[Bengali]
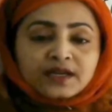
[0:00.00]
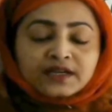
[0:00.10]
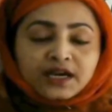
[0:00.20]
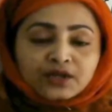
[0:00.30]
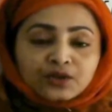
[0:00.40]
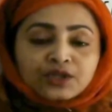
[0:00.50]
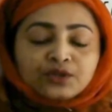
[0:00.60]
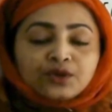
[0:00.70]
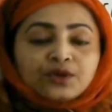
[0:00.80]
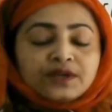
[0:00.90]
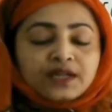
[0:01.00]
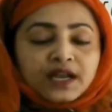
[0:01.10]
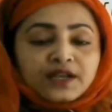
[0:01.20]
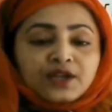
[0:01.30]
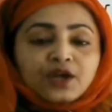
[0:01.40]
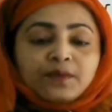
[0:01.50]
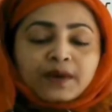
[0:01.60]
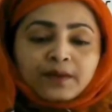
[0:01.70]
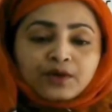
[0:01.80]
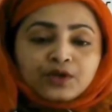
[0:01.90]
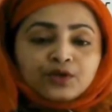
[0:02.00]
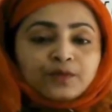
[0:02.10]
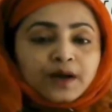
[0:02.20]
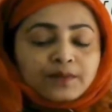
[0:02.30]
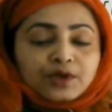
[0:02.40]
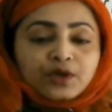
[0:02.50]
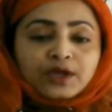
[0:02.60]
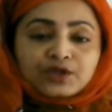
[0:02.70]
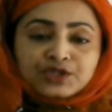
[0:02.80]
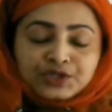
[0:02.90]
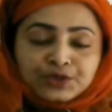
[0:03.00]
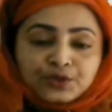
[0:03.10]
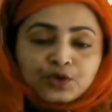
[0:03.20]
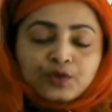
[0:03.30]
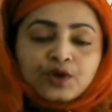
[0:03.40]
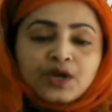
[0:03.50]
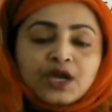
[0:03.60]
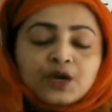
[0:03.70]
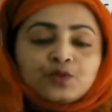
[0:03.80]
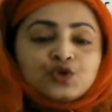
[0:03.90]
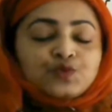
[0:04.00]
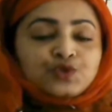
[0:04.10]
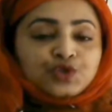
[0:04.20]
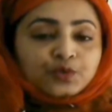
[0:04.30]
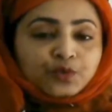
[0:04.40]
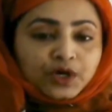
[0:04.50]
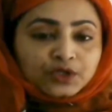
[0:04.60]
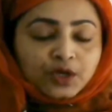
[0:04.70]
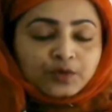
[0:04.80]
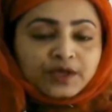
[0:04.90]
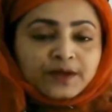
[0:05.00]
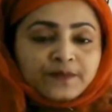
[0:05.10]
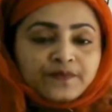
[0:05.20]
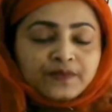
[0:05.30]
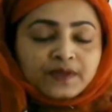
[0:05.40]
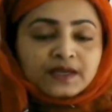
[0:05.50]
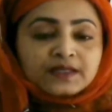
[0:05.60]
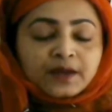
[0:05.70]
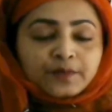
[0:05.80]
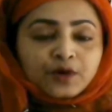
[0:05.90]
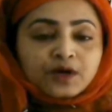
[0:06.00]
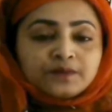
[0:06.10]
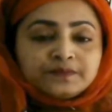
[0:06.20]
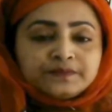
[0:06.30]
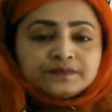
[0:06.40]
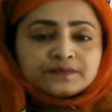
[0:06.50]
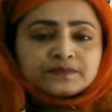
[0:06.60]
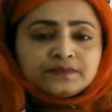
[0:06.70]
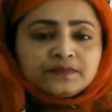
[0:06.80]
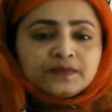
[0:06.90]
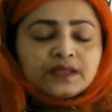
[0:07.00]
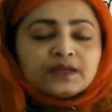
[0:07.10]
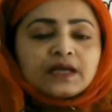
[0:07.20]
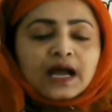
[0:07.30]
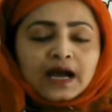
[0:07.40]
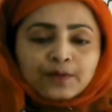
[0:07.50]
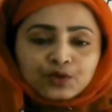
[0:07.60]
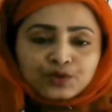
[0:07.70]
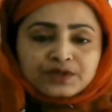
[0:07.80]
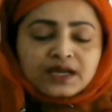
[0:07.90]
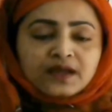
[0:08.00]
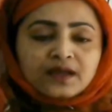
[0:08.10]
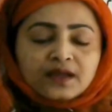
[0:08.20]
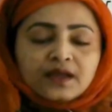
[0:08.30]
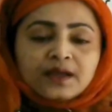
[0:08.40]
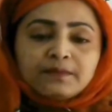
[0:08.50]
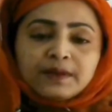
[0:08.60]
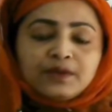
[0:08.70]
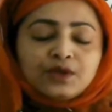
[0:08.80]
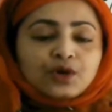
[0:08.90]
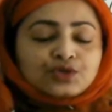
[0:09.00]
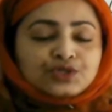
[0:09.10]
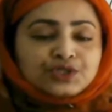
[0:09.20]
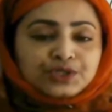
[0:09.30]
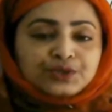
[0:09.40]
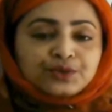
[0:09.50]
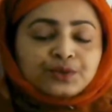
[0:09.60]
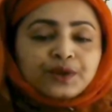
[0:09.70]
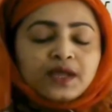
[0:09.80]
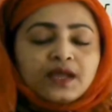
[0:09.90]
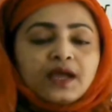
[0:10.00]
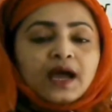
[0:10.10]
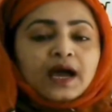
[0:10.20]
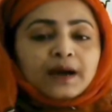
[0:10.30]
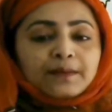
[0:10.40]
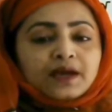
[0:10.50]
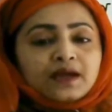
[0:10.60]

ডানলিন্দ ডান নিলয় বামলিন্দ বাম নিলয় এগুলো চিহ্নিত করবো ফুসফুসীয় মহাধমনী তারপর আবরণটা বিভিন্ন অংশ চিহ্নিত করে আমরা